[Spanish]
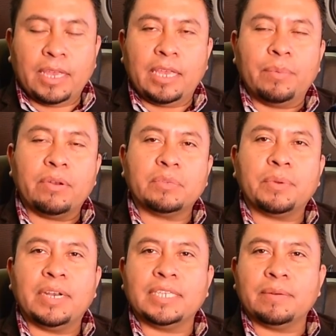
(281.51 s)
y bueno
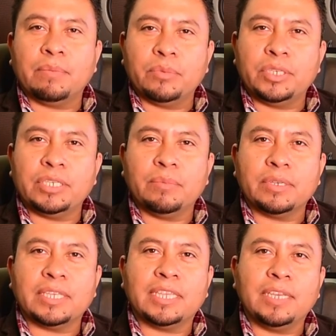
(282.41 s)
espero les sirva muchísimo
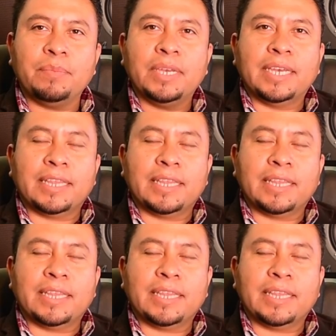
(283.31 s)
este tip